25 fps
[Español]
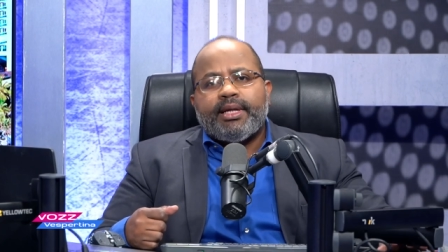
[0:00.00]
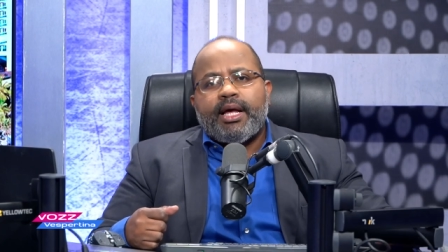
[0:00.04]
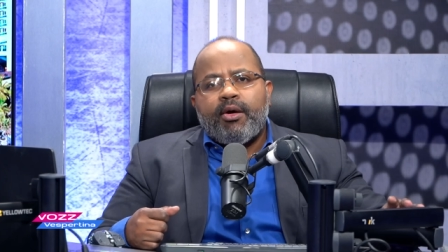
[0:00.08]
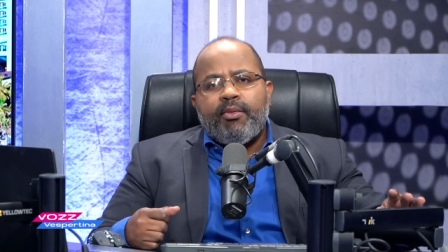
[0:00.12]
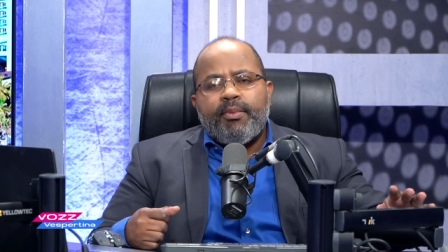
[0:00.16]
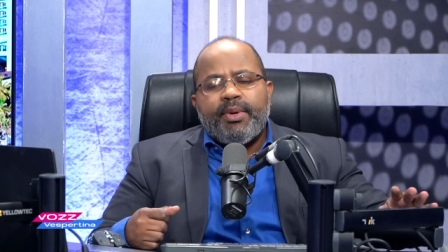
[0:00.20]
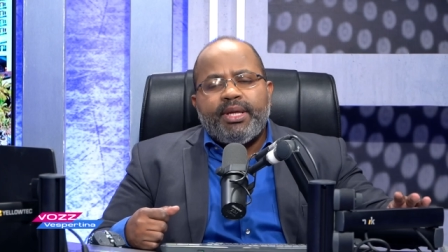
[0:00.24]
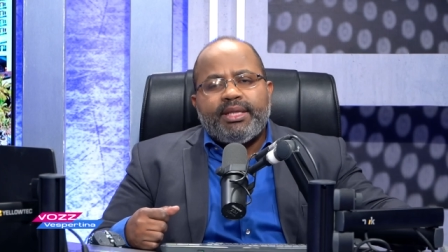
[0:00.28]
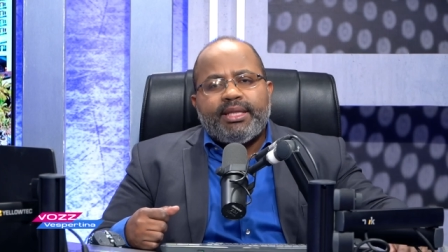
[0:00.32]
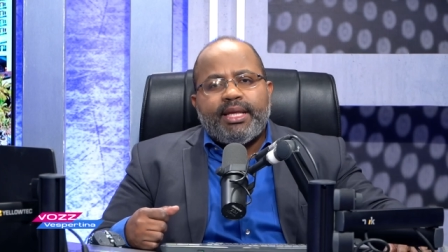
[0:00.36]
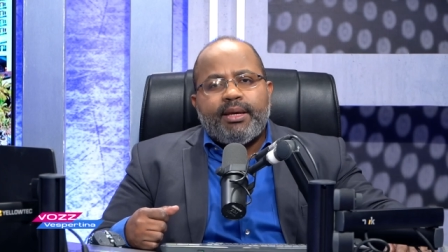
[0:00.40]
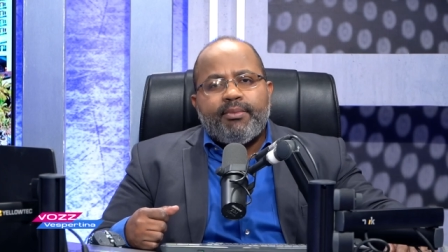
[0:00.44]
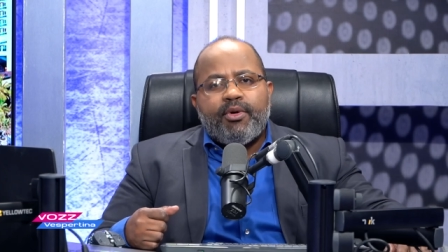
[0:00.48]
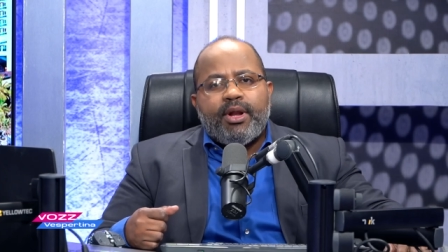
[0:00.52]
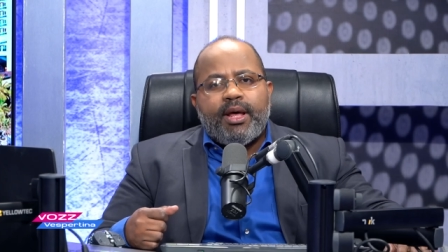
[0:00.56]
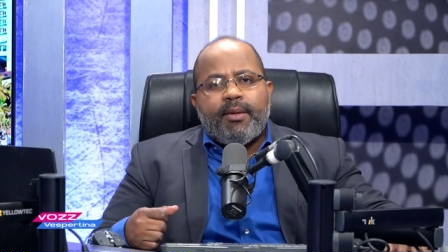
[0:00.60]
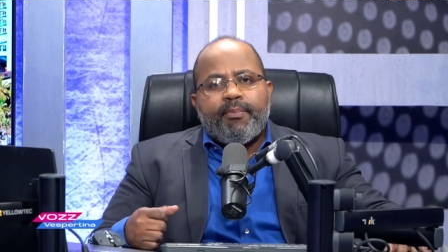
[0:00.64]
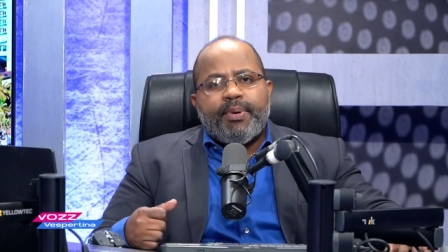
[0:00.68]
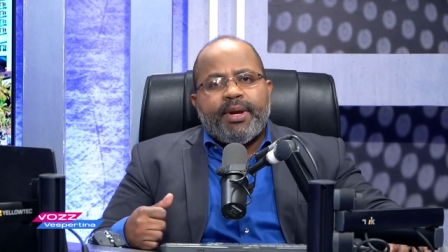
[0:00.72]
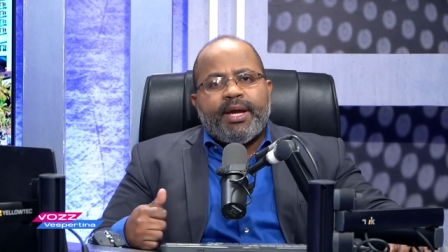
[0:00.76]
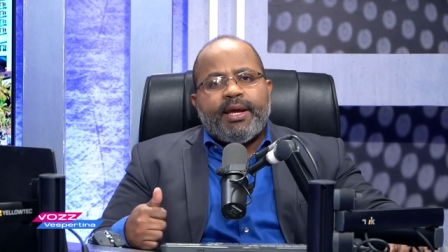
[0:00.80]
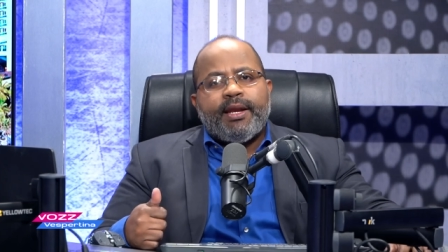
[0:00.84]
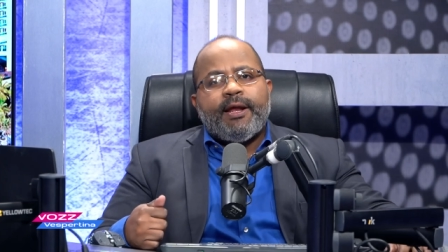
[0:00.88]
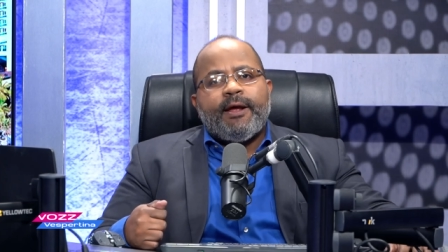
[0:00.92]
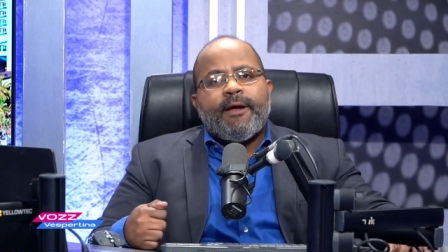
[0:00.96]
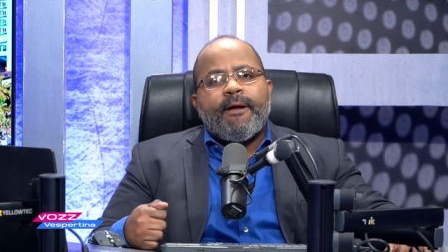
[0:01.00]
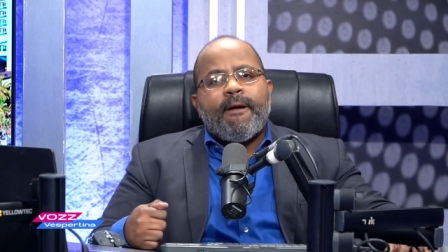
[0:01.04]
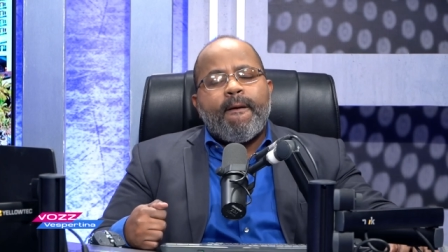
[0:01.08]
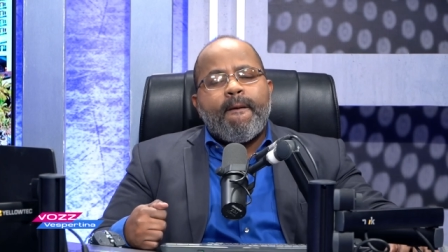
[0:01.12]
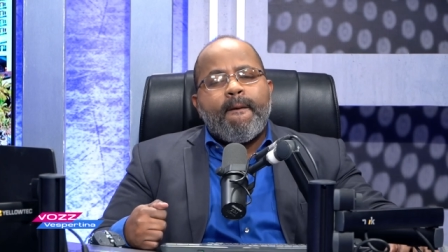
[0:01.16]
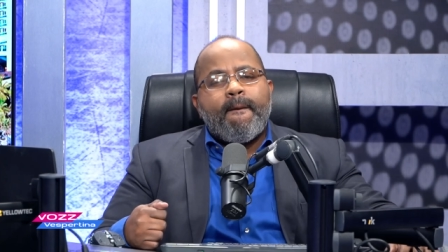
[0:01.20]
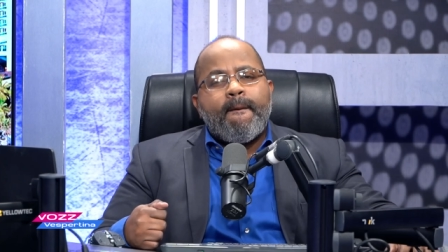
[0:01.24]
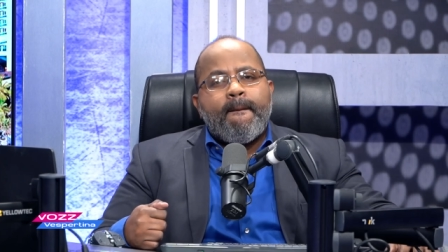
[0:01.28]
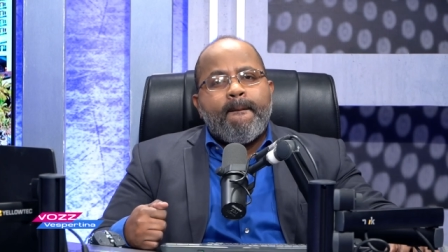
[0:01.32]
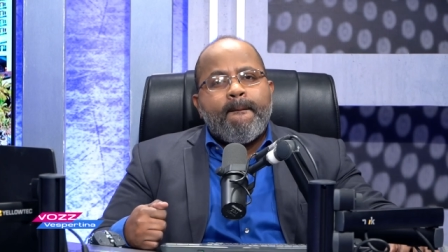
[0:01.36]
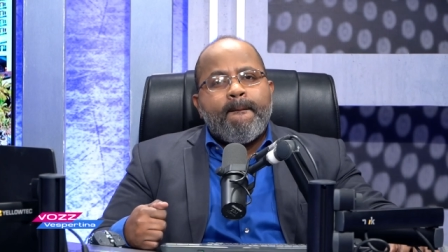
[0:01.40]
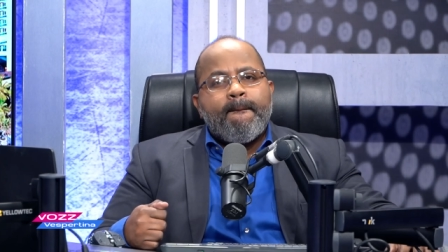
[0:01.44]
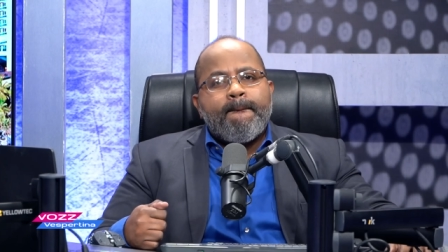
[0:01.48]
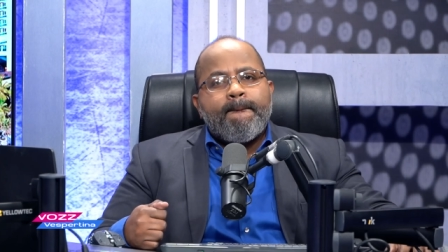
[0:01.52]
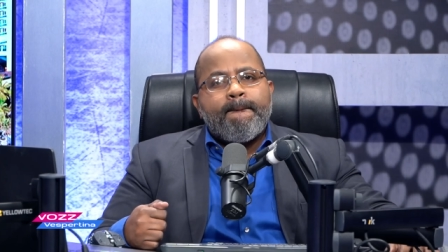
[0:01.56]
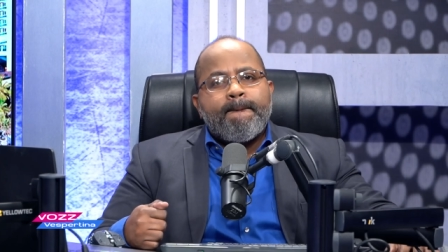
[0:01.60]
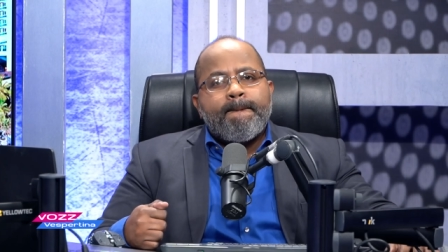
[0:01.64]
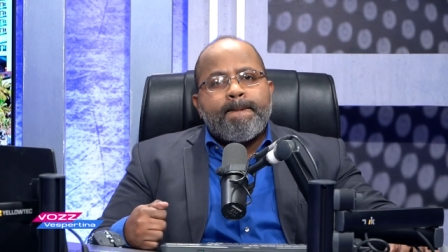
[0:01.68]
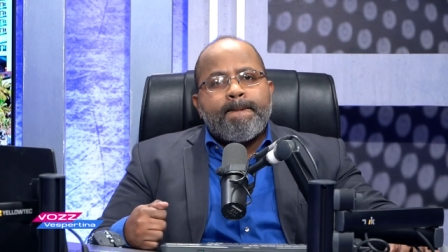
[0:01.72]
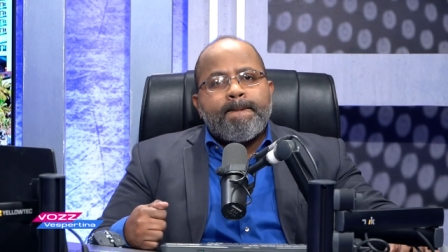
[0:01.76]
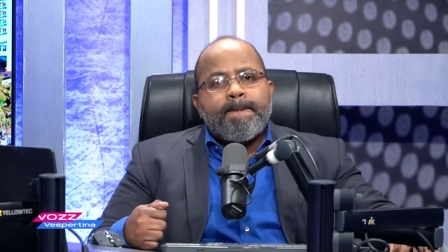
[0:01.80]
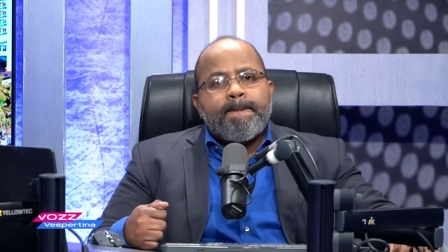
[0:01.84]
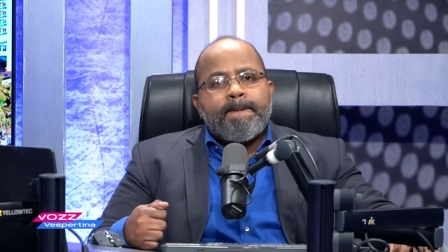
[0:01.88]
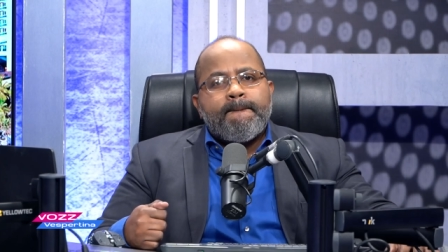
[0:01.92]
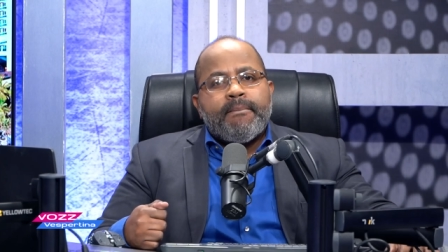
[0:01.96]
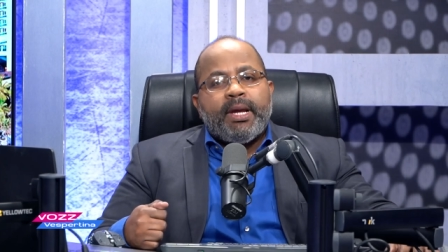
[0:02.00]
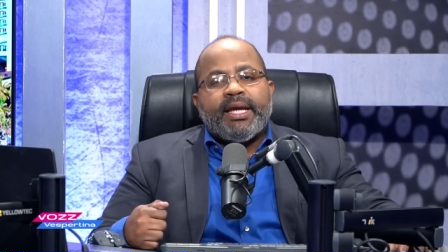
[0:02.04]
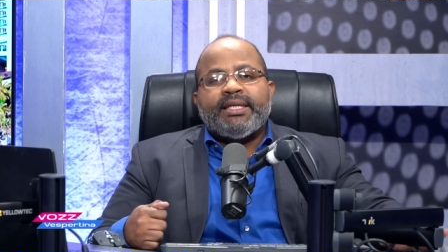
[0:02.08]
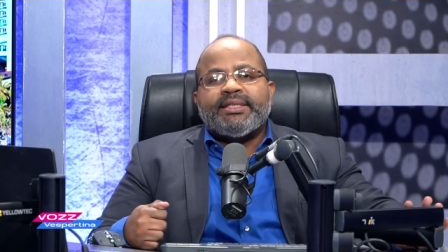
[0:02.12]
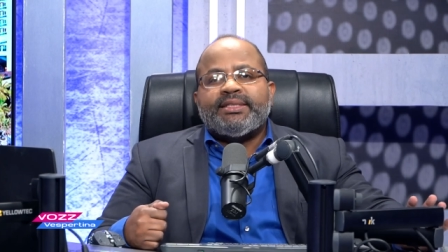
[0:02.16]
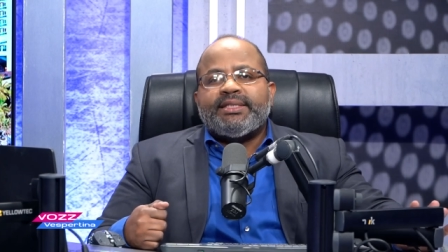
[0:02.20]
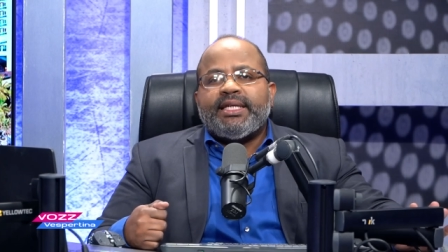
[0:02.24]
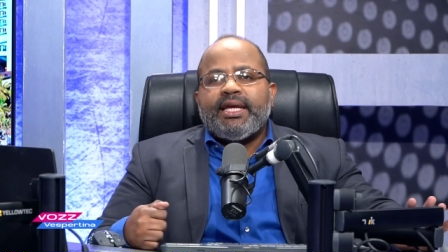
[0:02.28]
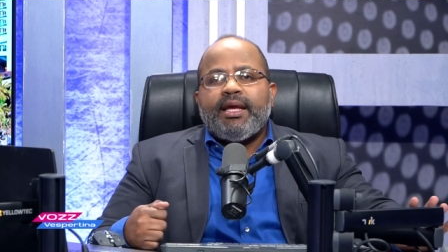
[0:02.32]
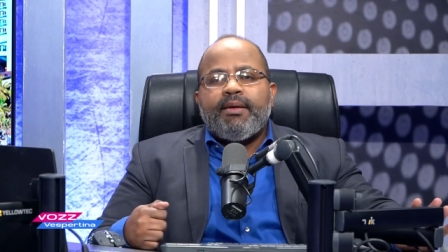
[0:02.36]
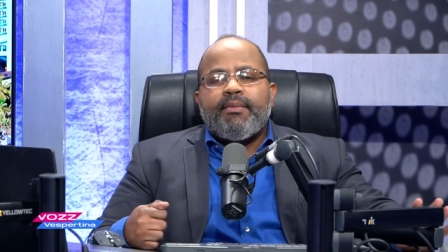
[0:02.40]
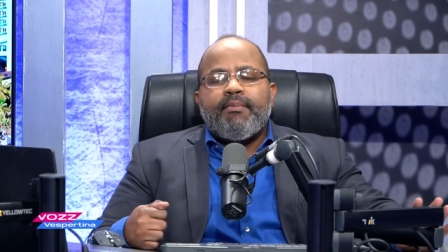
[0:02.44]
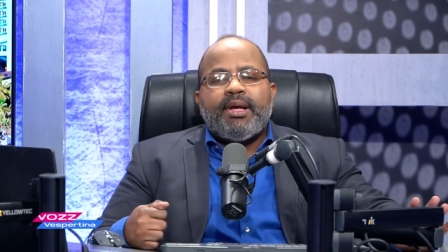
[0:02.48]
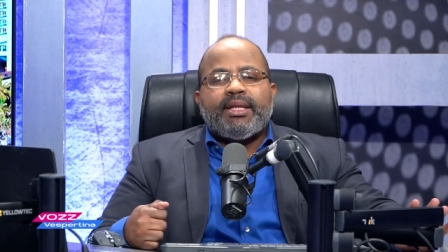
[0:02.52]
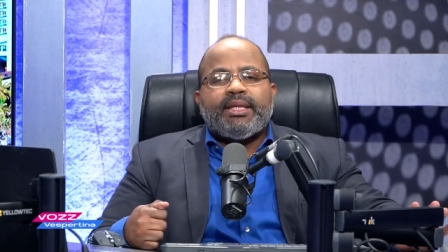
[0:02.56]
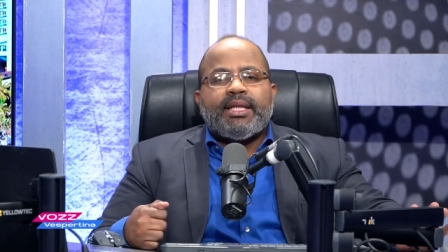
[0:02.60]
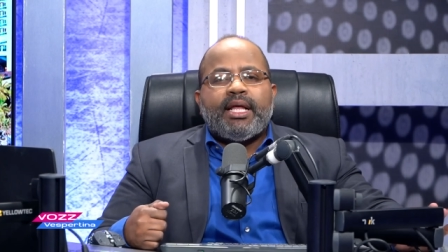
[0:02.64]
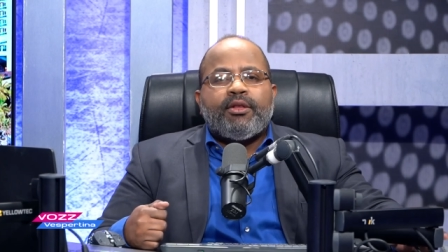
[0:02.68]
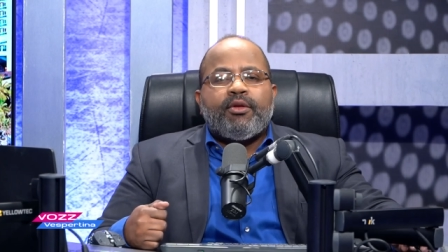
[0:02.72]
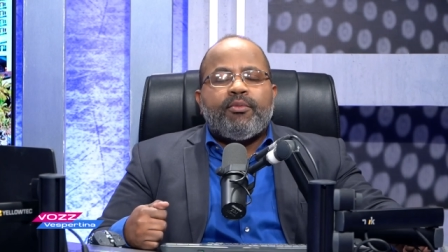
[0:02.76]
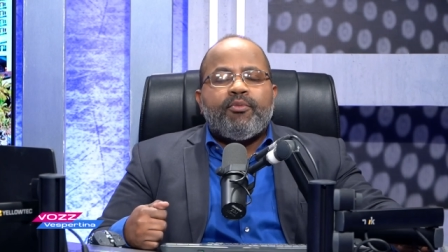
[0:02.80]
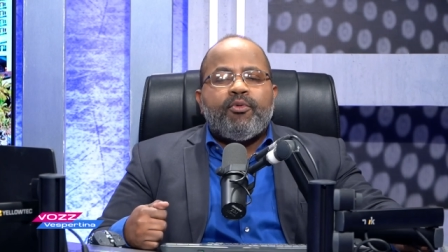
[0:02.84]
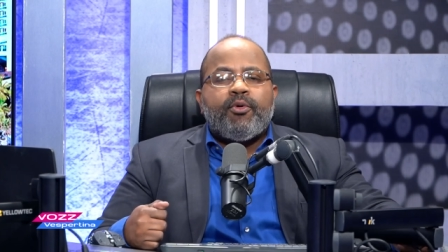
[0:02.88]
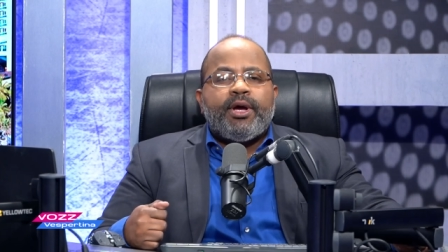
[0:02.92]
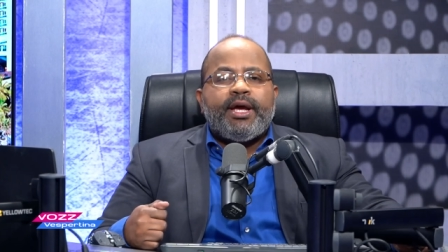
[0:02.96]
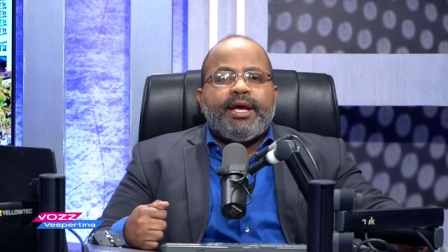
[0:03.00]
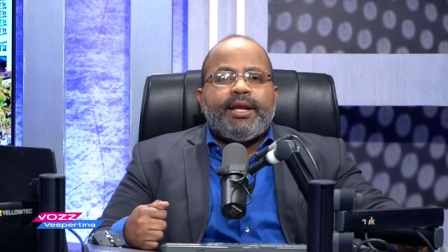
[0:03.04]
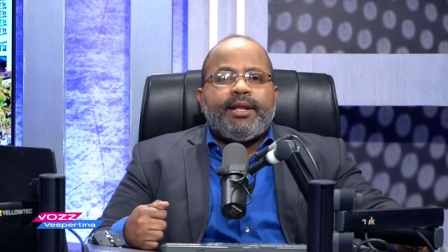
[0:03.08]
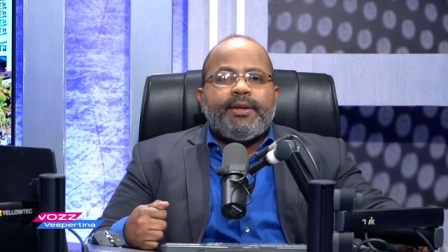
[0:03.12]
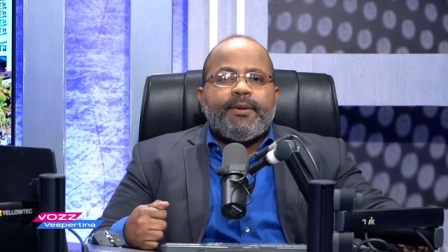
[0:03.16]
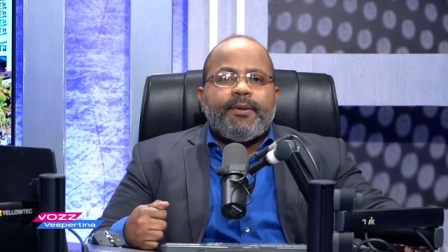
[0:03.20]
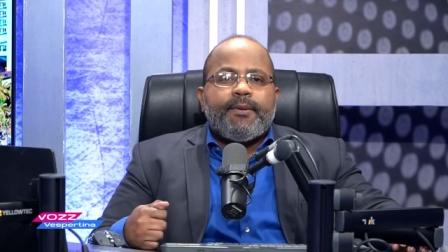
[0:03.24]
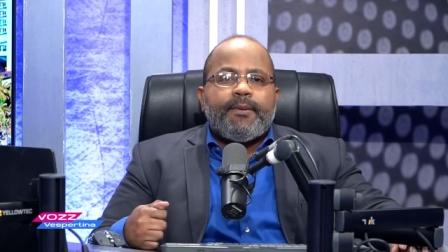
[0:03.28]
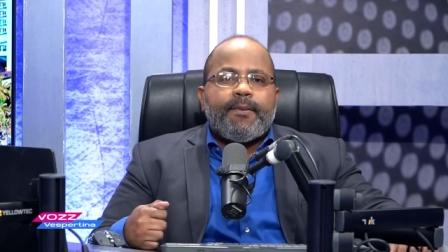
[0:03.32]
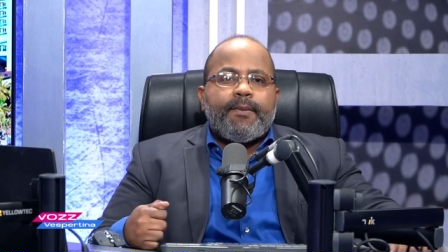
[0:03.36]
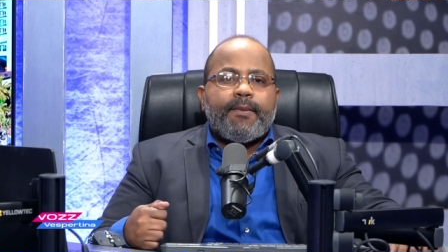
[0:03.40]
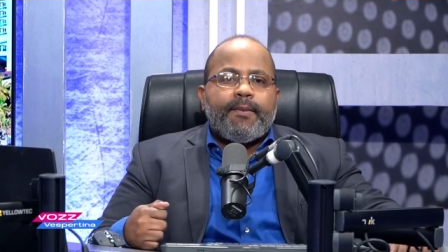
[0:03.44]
aumentemos la pena. Y siguen matando mujeres.